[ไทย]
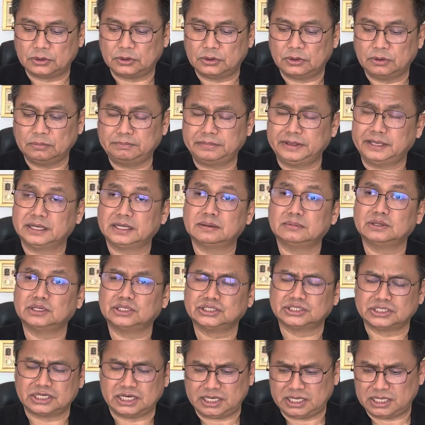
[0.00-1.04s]
ขอเป็นกำ
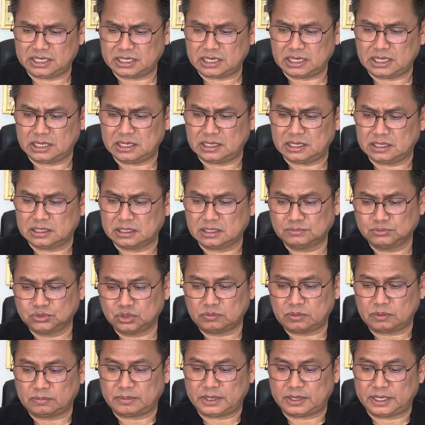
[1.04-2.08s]
ลังใจในการ เริ่ม
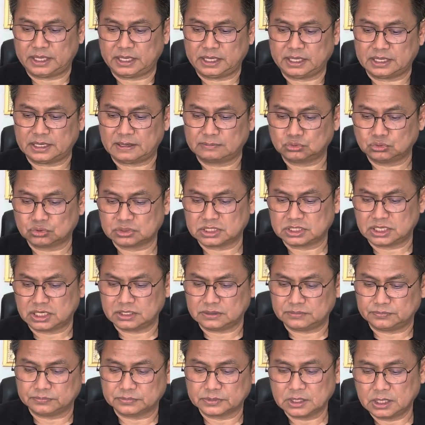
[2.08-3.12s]
ต้นวันใหม่ให้กับทุก
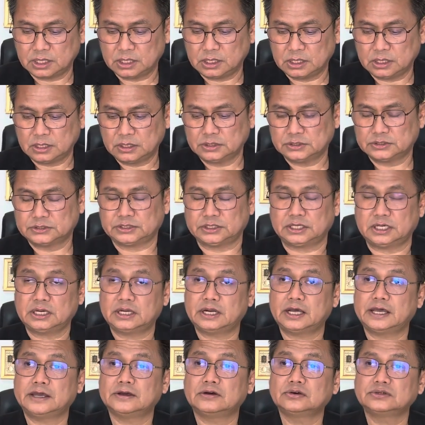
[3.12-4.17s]
ท่าน เสีย
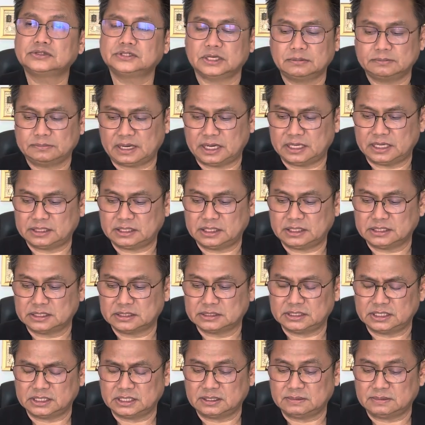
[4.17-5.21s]
อะไรก็เสียไปแต่อ
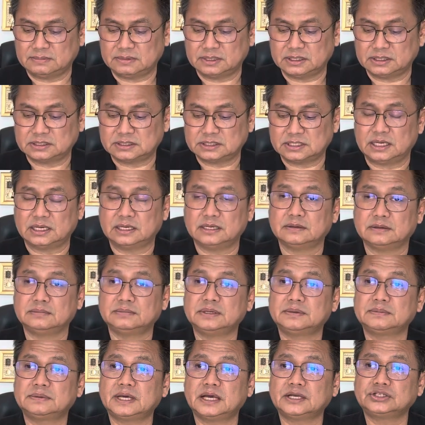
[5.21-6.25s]
ย่าเสียกำลังใจ
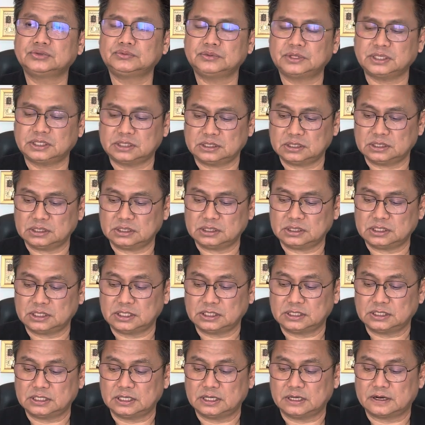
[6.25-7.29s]
มีปัญหาชีวิต
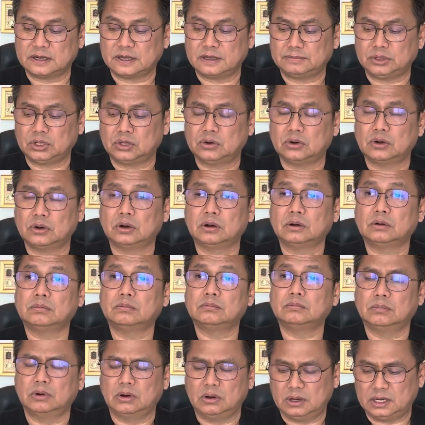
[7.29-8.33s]
คิดอะไรไม่ออก
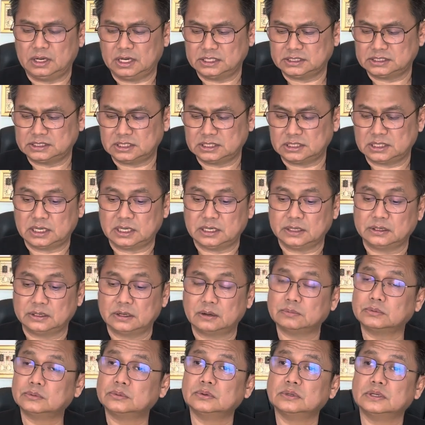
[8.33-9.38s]
บอกอาจารย์ไก่
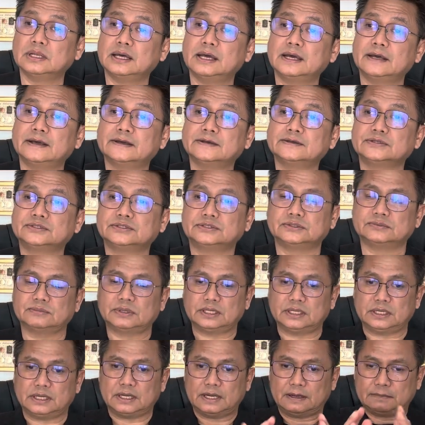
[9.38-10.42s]
ขอบคุณและส
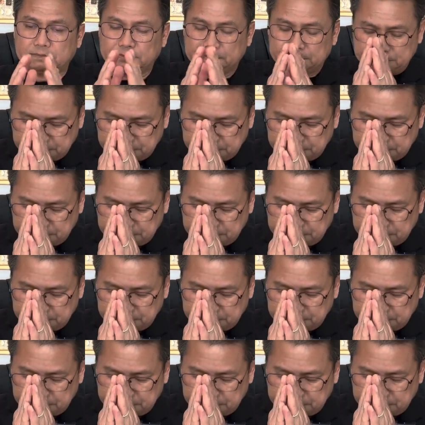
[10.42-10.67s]
วัสดีครั